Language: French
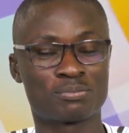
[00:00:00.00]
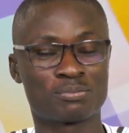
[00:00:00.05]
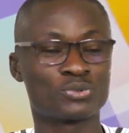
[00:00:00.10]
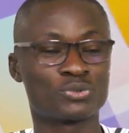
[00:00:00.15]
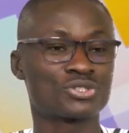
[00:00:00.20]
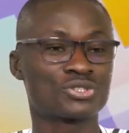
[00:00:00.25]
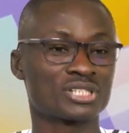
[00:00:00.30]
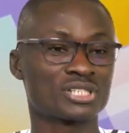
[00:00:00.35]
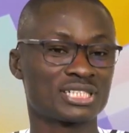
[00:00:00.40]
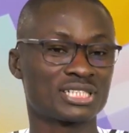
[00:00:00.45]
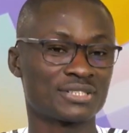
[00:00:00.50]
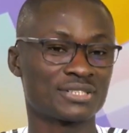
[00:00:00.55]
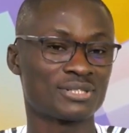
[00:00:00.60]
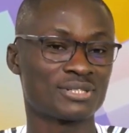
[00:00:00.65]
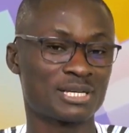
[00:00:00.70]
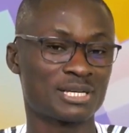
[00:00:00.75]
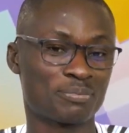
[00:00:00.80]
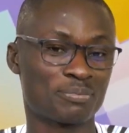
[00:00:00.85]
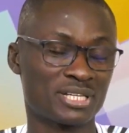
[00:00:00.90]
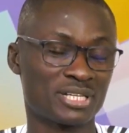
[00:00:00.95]
pour ce qui est
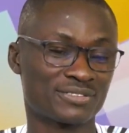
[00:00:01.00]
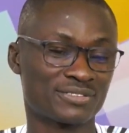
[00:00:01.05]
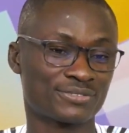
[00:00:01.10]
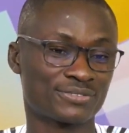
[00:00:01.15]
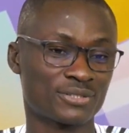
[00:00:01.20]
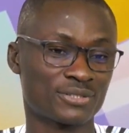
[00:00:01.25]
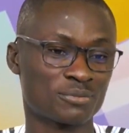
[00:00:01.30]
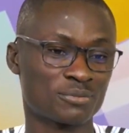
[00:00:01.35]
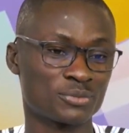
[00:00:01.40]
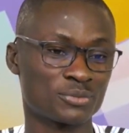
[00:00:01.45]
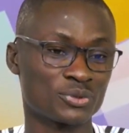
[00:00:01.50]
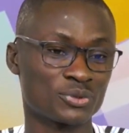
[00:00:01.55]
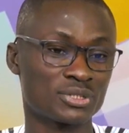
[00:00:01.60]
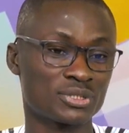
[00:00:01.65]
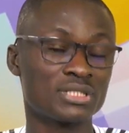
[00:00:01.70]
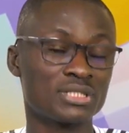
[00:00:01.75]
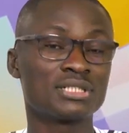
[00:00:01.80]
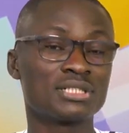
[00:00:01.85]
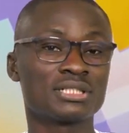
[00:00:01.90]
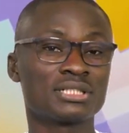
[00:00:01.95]
de la plateforme
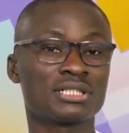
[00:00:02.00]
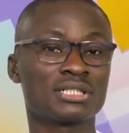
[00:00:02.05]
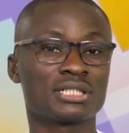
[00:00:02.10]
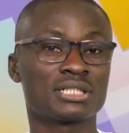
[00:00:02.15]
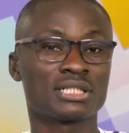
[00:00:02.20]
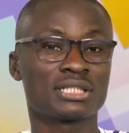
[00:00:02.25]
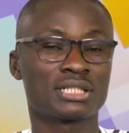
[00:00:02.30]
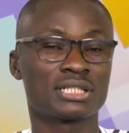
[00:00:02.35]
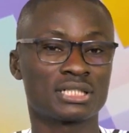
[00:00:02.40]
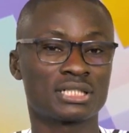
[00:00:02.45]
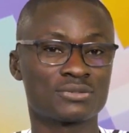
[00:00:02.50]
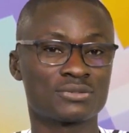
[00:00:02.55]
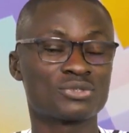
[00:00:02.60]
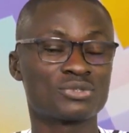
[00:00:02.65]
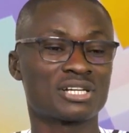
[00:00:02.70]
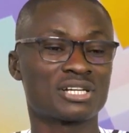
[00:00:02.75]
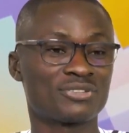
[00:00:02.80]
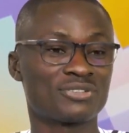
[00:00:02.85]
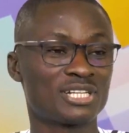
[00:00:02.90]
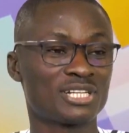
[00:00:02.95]
Moodle,
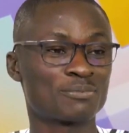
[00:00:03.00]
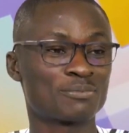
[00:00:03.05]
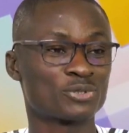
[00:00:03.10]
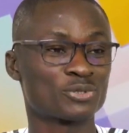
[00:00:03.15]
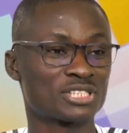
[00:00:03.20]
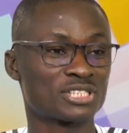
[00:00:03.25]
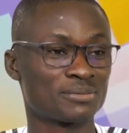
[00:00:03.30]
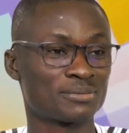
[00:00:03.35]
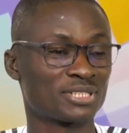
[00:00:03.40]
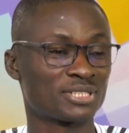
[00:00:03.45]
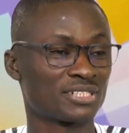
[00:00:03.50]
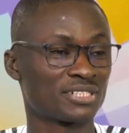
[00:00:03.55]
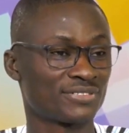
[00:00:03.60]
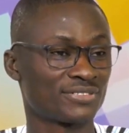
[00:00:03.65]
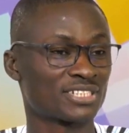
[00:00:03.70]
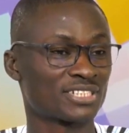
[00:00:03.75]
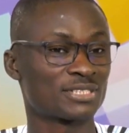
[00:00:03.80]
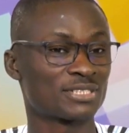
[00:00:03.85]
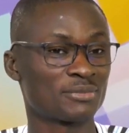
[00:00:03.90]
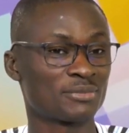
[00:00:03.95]
nous avons la possibilité
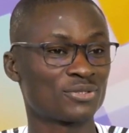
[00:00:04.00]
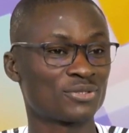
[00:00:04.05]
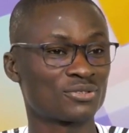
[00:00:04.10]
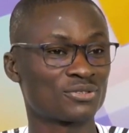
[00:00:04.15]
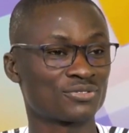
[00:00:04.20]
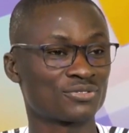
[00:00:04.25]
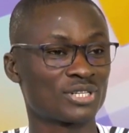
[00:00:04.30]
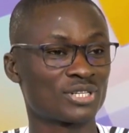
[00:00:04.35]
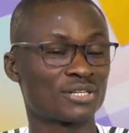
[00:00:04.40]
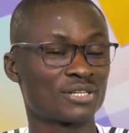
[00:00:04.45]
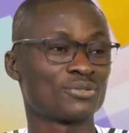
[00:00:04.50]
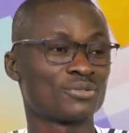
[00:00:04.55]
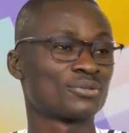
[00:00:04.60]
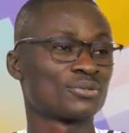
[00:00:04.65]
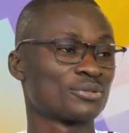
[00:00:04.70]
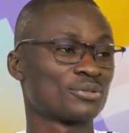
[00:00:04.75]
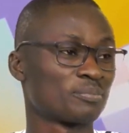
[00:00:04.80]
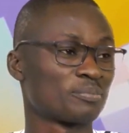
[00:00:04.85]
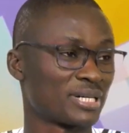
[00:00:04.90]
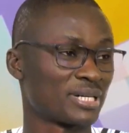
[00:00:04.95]
effectivement de voir le
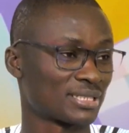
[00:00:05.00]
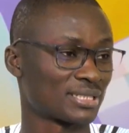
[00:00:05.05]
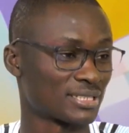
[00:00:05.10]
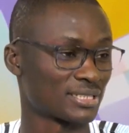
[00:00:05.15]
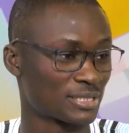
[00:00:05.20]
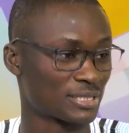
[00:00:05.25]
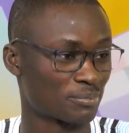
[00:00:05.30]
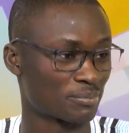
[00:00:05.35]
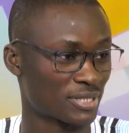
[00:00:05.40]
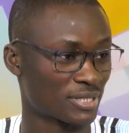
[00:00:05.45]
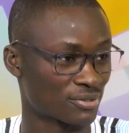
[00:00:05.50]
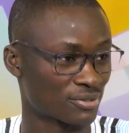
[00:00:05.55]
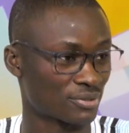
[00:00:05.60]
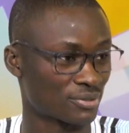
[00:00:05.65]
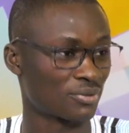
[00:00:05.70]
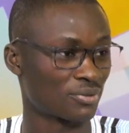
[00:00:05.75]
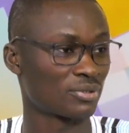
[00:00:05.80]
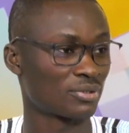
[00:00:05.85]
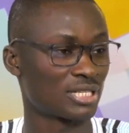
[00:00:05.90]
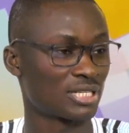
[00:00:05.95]
taux de
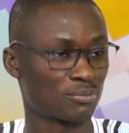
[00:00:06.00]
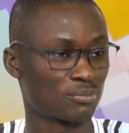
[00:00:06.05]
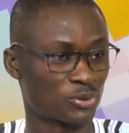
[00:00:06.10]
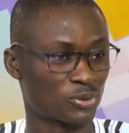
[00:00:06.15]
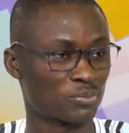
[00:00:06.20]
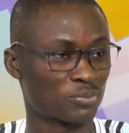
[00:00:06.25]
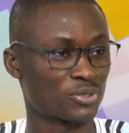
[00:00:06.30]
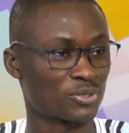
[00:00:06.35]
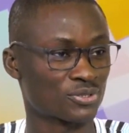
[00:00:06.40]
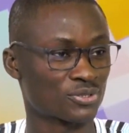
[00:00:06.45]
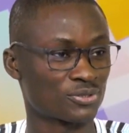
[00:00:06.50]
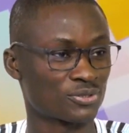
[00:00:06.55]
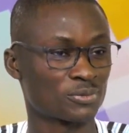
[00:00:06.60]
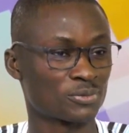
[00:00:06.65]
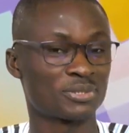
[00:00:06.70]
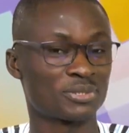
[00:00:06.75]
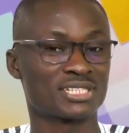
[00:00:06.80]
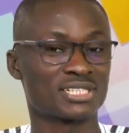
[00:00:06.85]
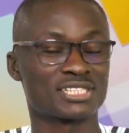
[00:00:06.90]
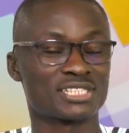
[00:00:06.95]
participation, la proportion de
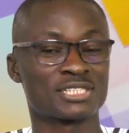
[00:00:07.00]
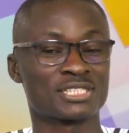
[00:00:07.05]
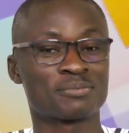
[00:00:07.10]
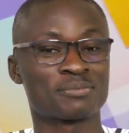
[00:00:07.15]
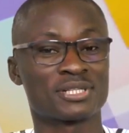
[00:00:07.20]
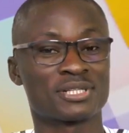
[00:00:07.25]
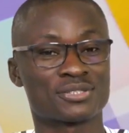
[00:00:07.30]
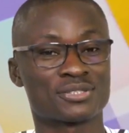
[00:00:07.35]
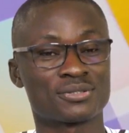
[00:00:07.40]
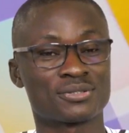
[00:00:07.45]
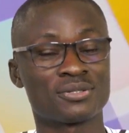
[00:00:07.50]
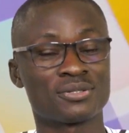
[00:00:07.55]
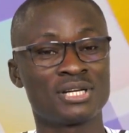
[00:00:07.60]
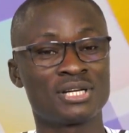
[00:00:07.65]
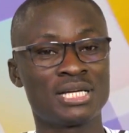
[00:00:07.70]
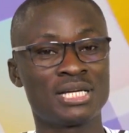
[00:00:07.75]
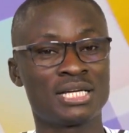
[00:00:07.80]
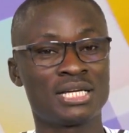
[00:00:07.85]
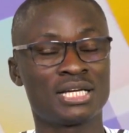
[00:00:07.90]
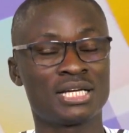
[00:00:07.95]
participation,
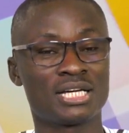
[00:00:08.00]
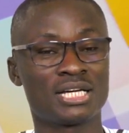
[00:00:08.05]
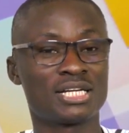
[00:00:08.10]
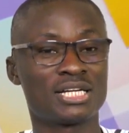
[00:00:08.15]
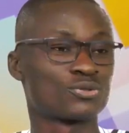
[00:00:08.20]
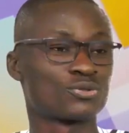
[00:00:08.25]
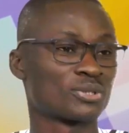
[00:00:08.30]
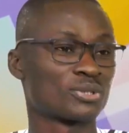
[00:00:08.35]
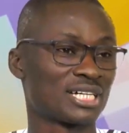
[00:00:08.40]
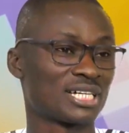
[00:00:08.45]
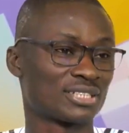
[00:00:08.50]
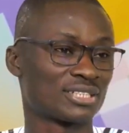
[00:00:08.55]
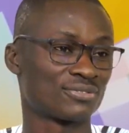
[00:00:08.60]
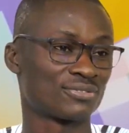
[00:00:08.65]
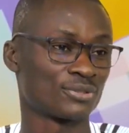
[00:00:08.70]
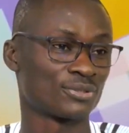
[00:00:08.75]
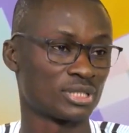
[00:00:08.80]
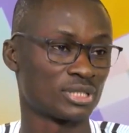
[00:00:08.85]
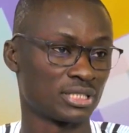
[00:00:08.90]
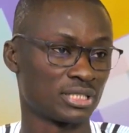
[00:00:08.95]
sous quatre
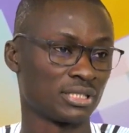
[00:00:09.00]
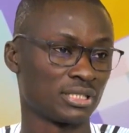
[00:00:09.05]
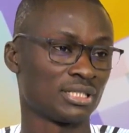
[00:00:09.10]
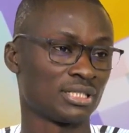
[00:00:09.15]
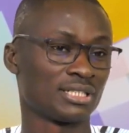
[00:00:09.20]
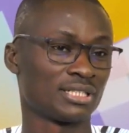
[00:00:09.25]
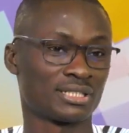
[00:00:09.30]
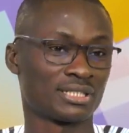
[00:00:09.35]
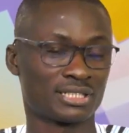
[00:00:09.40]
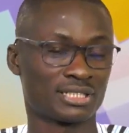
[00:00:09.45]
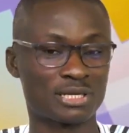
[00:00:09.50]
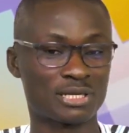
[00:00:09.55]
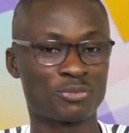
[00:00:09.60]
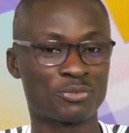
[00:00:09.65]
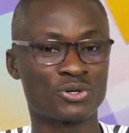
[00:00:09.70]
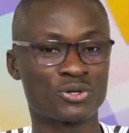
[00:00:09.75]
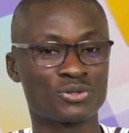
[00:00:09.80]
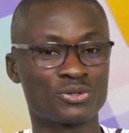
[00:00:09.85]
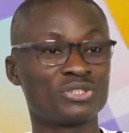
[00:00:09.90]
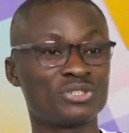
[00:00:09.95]
volets.
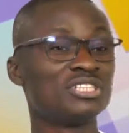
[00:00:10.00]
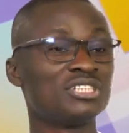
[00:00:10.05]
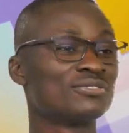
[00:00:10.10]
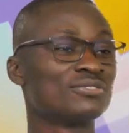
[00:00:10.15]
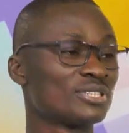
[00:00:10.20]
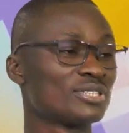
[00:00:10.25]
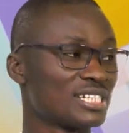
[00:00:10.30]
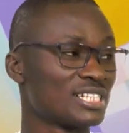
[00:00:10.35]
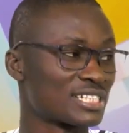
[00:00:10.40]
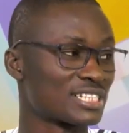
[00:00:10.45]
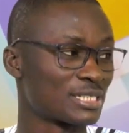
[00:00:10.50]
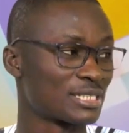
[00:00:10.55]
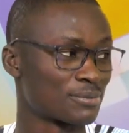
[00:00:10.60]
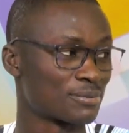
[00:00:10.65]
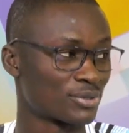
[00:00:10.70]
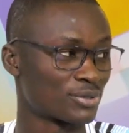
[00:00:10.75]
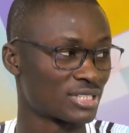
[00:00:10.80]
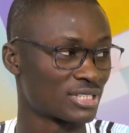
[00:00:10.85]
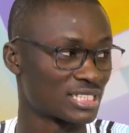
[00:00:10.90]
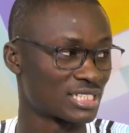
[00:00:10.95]
D'abord, le niveau
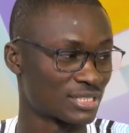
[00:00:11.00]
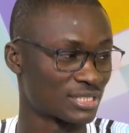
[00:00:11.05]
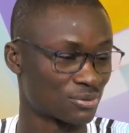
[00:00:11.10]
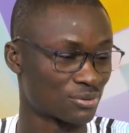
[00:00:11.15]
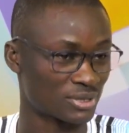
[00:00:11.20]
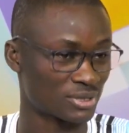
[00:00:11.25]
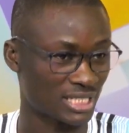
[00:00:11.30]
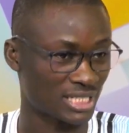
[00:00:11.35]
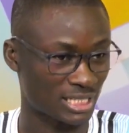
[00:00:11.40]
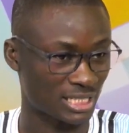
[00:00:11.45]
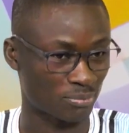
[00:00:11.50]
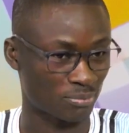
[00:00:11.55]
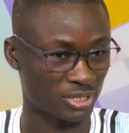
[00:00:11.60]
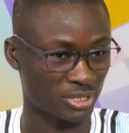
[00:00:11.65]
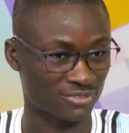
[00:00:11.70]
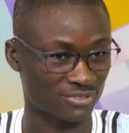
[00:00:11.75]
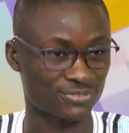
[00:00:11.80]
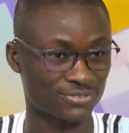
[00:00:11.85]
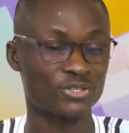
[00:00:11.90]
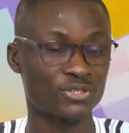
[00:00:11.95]
d'inscription des étudiants à la
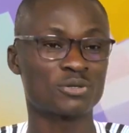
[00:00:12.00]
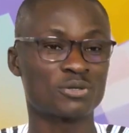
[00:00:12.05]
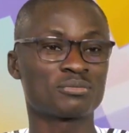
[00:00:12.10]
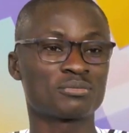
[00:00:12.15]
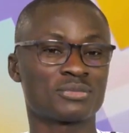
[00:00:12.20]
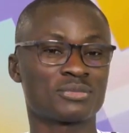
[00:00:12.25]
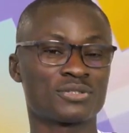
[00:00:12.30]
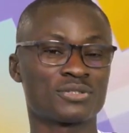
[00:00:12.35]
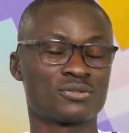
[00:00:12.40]
plateforme.